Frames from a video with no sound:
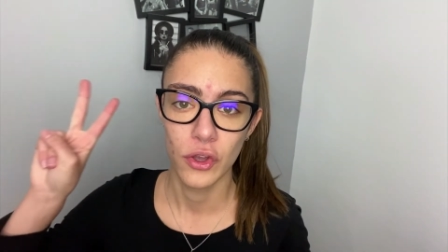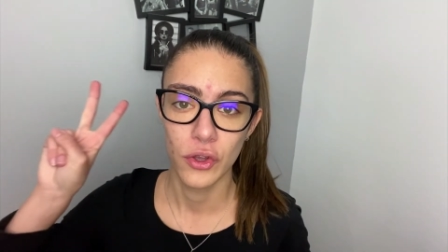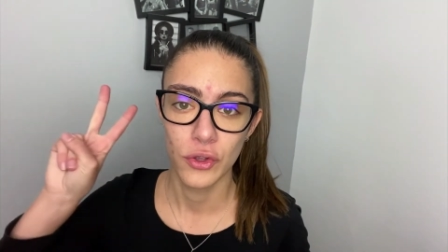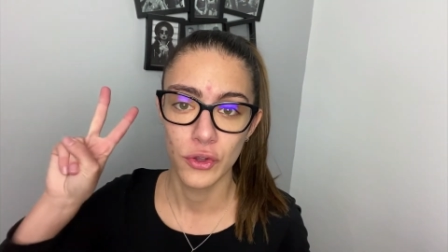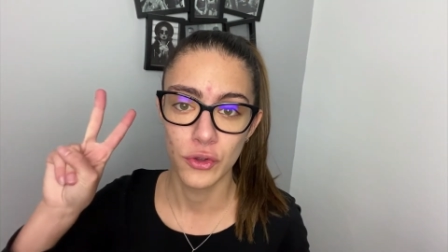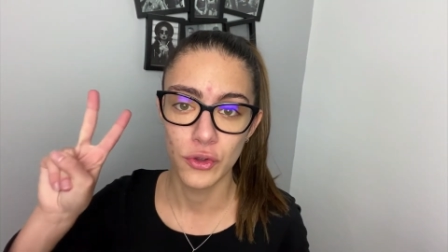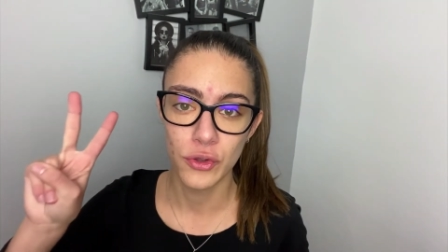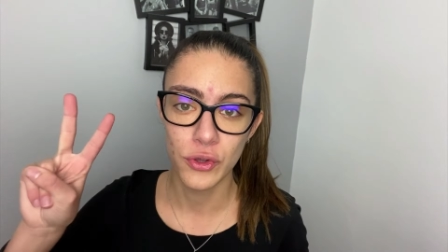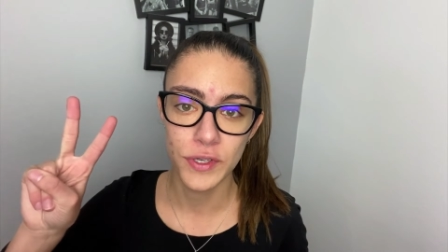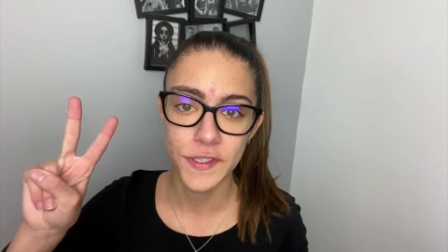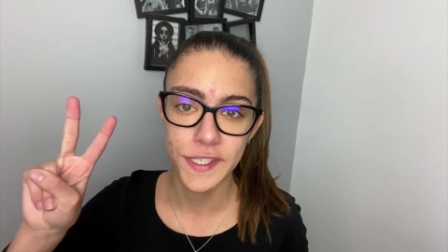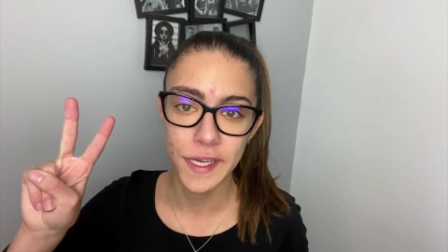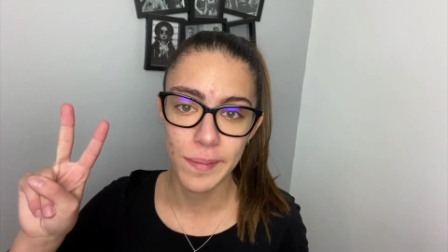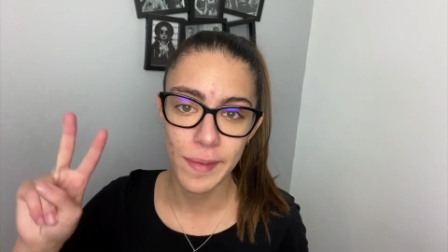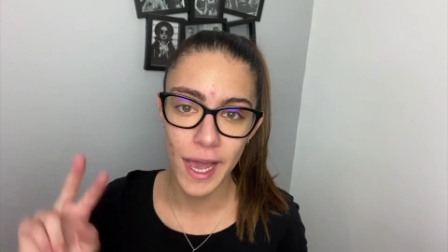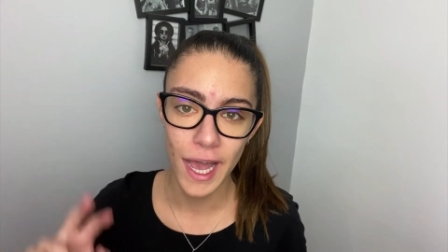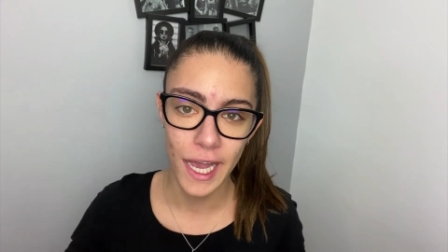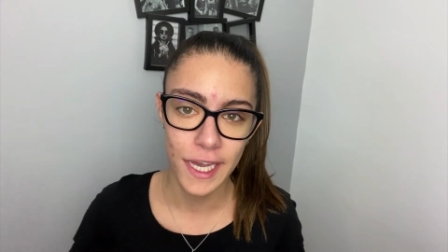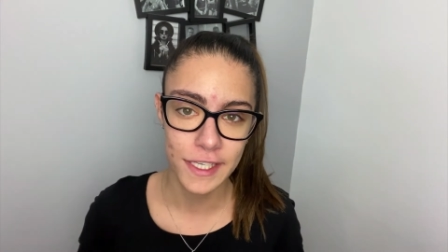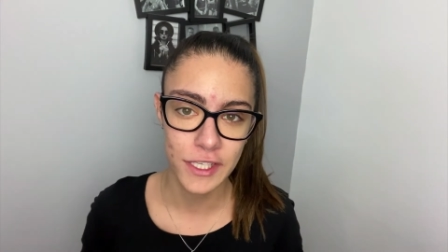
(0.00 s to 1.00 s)
Deuxième
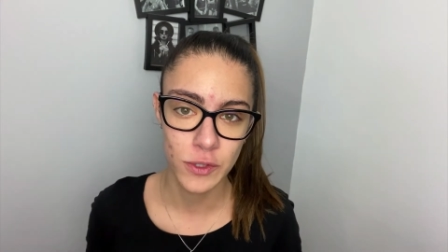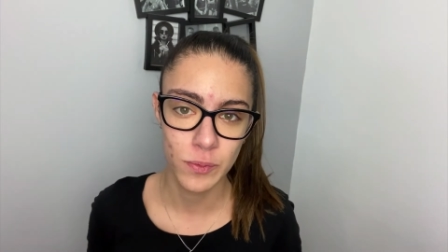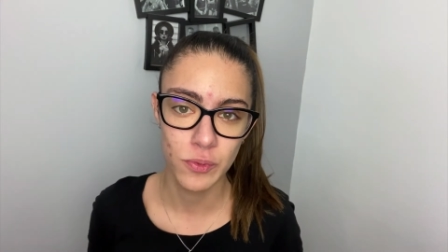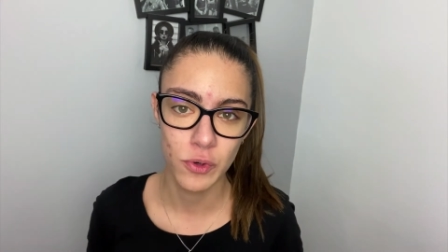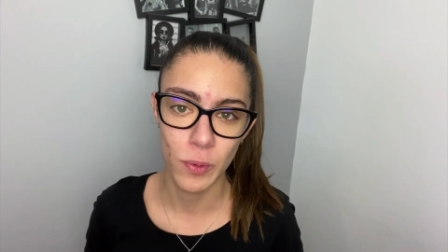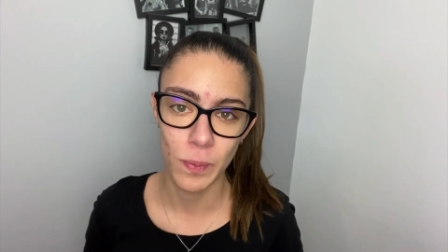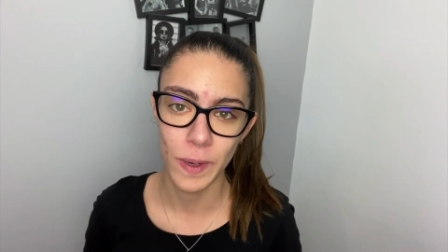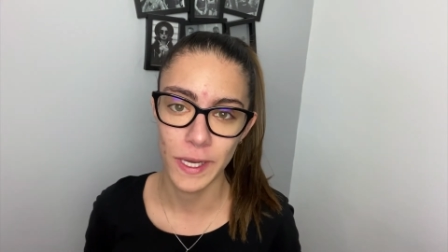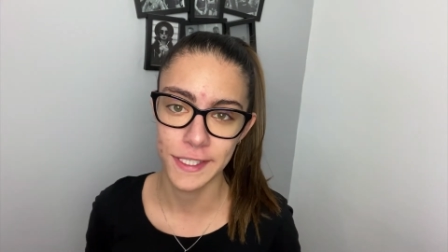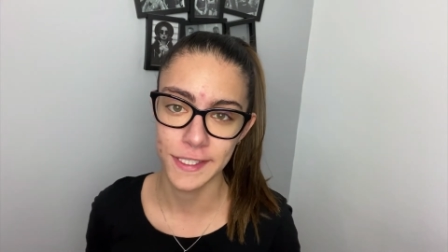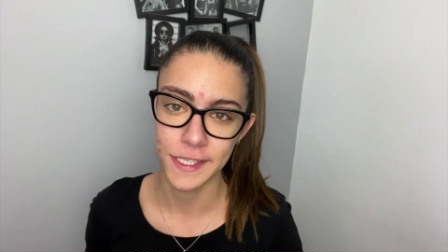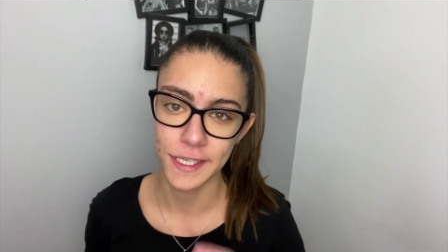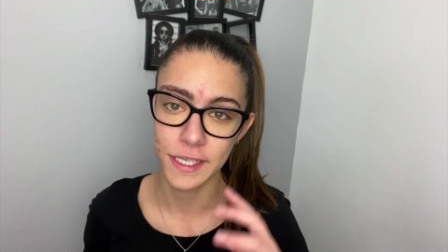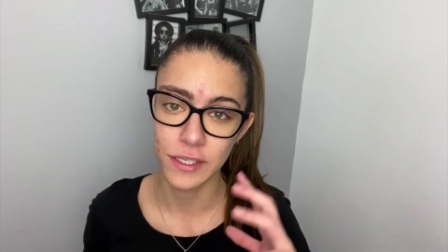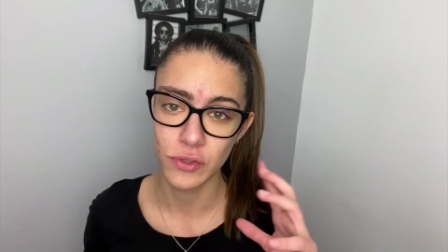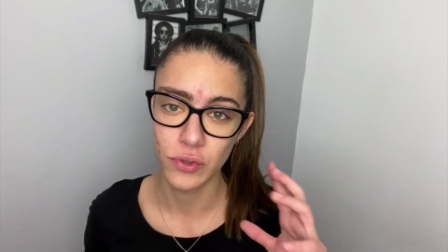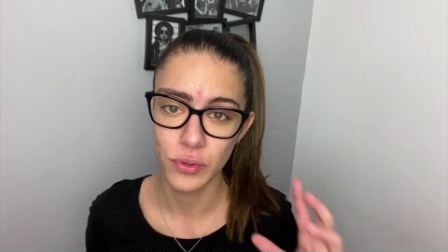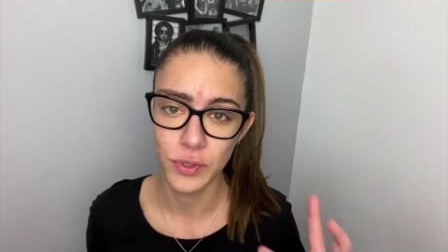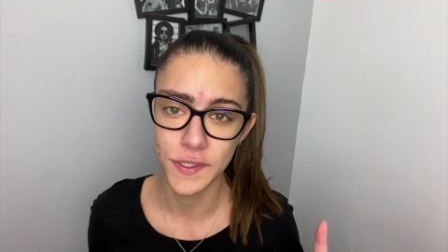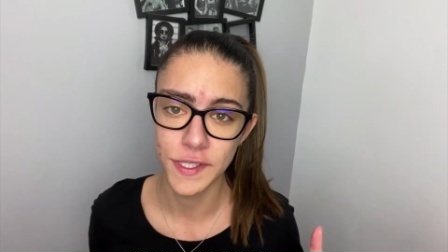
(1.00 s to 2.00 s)
hack pour passer
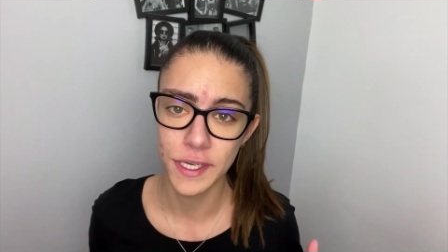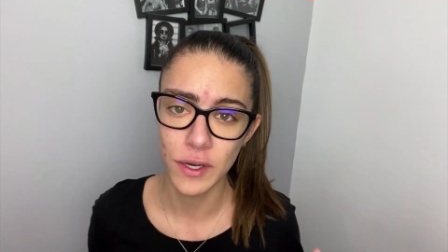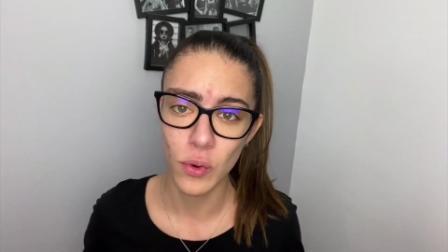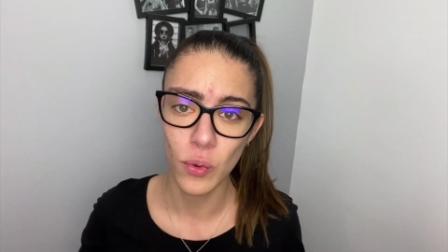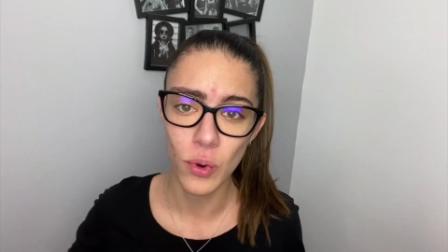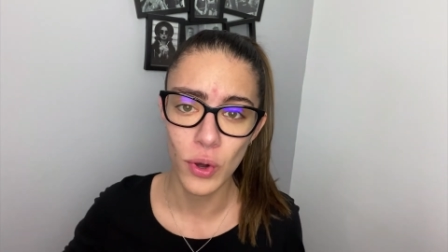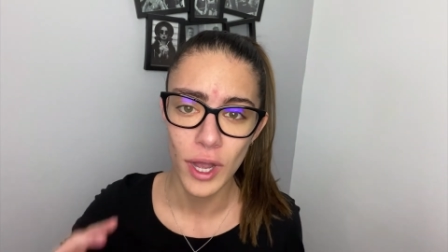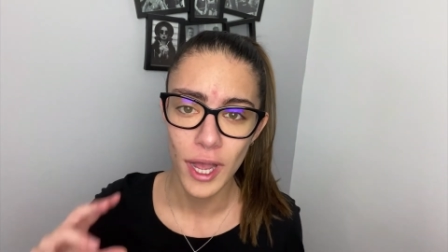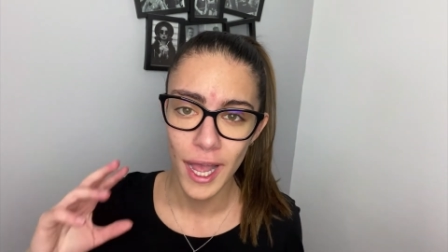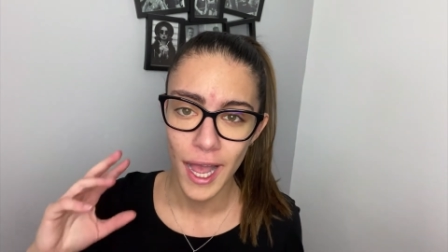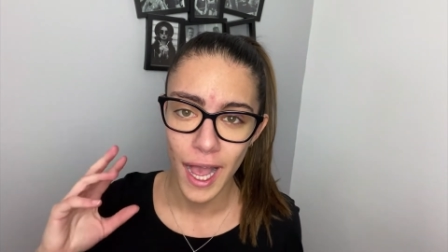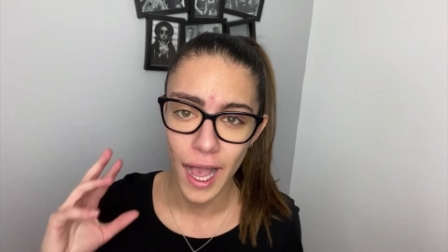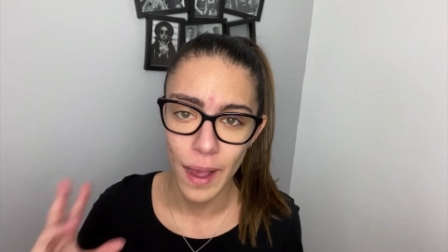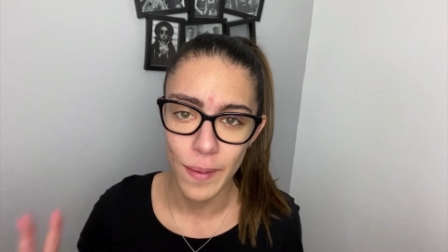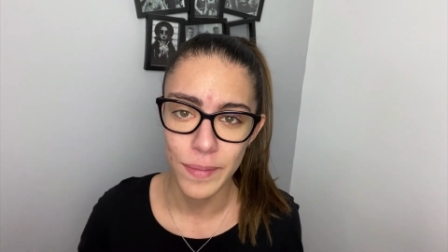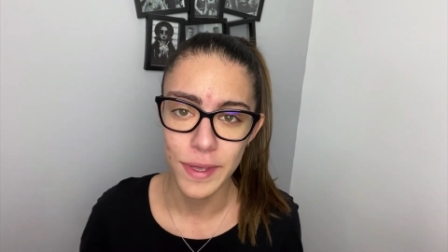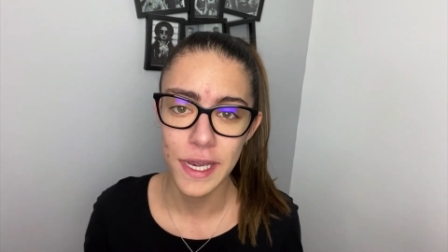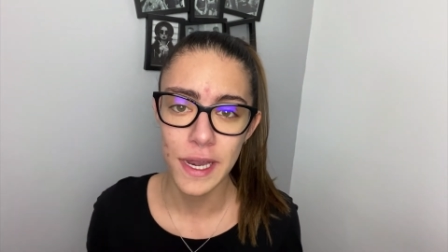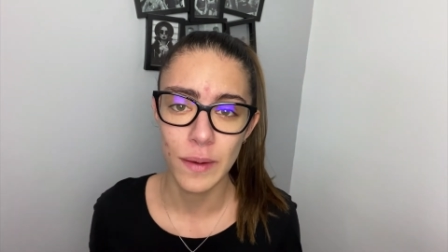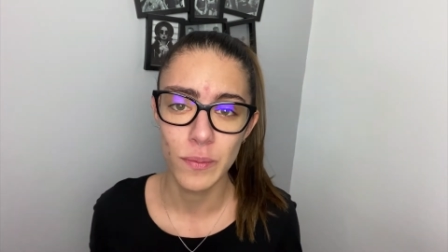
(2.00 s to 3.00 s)
de 0 à
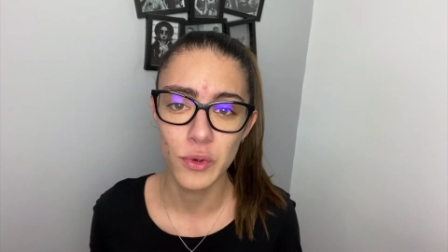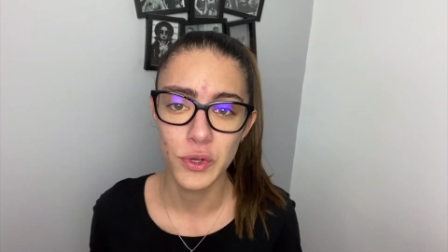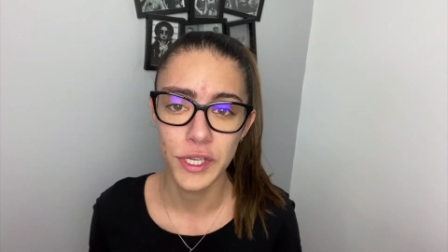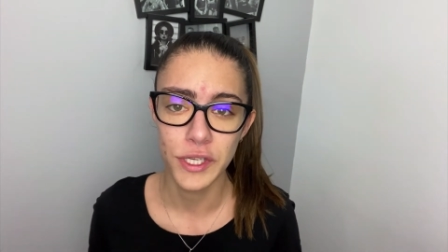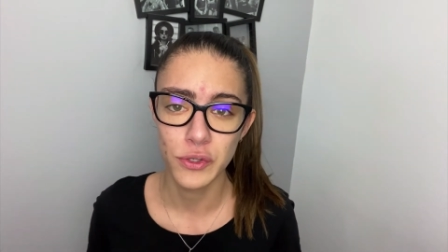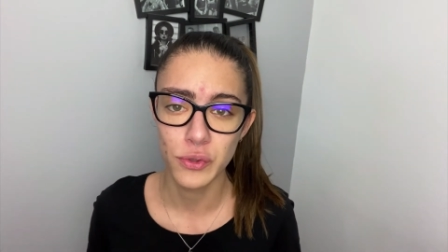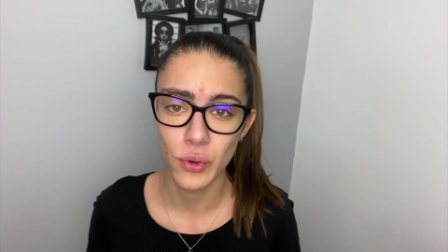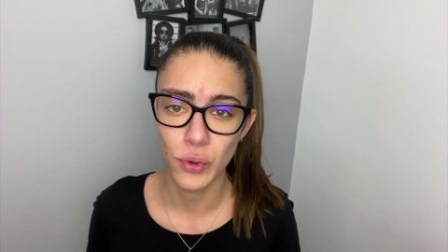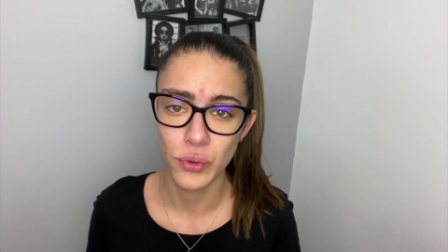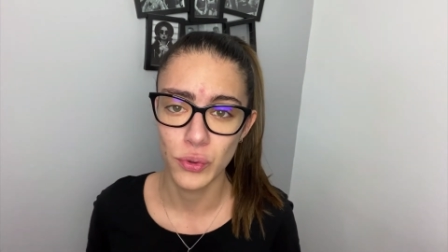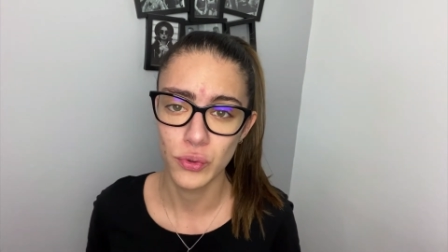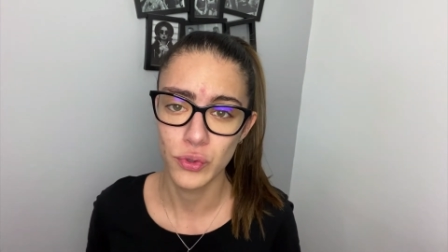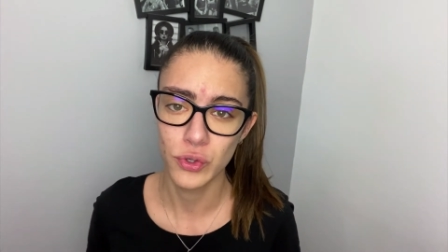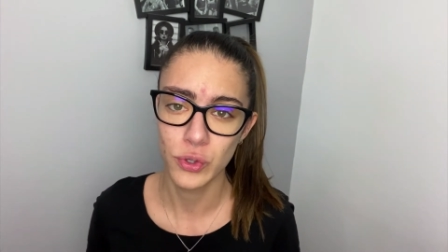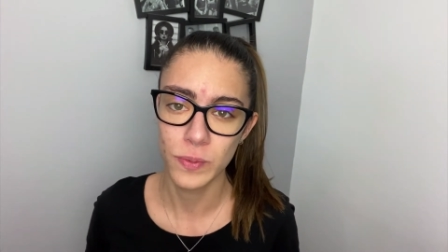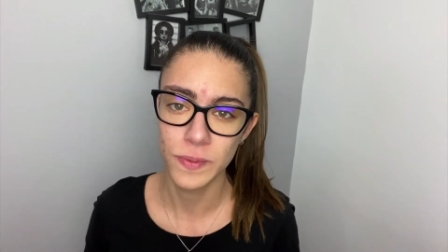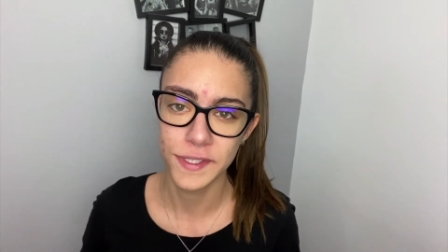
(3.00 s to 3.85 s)
1000 abonnés sur YouTube,